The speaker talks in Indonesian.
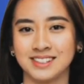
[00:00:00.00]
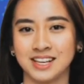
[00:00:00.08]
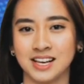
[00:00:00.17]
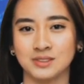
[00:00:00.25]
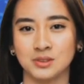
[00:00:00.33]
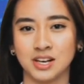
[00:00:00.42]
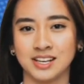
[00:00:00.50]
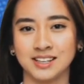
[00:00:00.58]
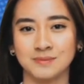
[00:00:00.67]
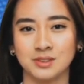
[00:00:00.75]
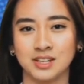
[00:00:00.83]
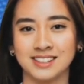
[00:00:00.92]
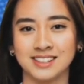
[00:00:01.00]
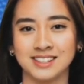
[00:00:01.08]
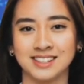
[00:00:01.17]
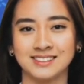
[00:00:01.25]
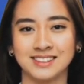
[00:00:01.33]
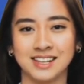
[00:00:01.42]
Kandungannya mulai
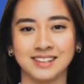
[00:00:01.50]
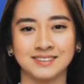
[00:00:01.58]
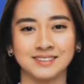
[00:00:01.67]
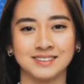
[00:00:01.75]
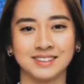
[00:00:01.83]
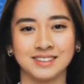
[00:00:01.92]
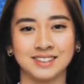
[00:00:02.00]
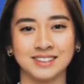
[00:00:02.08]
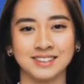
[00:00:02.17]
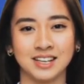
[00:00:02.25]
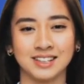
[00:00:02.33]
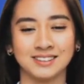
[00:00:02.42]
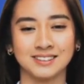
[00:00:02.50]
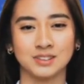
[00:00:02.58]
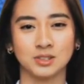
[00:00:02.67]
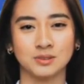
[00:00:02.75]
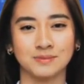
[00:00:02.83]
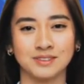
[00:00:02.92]
dari serat,
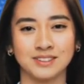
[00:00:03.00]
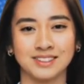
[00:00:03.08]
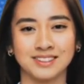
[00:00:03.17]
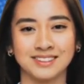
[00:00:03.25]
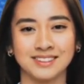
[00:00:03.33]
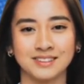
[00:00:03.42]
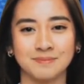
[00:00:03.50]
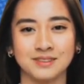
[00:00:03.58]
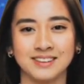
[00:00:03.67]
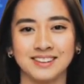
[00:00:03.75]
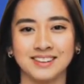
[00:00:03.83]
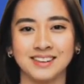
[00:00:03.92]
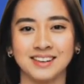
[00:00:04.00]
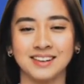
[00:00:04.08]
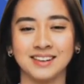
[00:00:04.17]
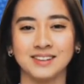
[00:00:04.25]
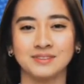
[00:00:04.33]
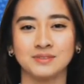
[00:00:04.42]
kalsium, zat besi,
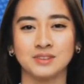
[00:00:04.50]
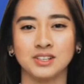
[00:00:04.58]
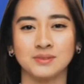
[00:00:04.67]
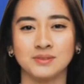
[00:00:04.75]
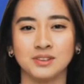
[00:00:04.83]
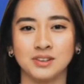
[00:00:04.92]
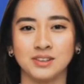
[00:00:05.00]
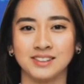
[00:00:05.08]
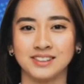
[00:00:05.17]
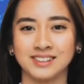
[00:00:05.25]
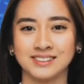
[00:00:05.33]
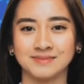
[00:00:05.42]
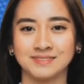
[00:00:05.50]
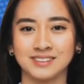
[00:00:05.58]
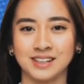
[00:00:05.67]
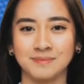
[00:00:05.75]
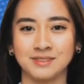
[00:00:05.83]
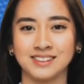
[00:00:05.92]
fosfor,
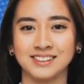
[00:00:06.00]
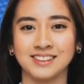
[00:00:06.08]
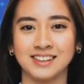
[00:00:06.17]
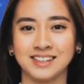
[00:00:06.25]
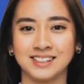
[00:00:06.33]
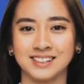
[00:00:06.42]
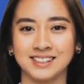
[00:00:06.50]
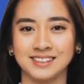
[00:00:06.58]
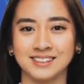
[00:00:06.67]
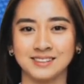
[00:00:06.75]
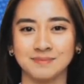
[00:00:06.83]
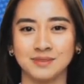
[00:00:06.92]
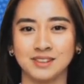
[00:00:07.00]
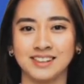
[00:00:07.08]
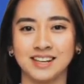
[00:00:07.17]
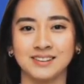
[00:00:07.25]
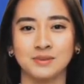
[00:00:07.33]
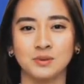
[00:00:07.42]
vitamin C,
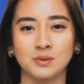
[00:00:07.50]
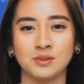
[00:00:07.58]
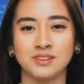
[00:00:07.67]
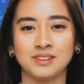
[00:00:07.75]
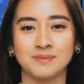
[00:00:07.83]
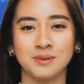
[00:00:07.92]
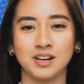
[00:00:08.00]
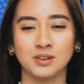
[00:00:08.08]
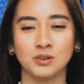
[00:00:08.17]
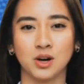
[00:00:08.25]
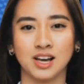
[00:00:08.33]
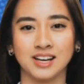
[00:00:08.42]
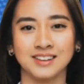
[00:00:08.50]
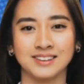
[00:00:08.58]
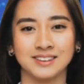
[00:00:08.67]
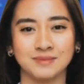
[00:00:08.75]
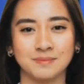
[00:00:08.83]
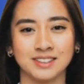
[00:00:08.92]
B1, B2,
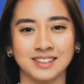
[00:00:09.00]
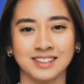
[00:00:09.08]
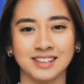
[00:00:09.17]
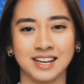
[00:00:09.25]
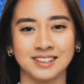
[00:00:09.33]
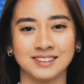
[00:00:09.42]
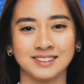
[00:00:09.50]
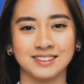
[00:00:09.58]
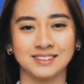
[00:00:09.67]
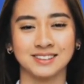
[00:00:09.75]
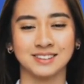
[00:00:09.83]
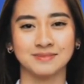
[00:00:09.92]
B3, dan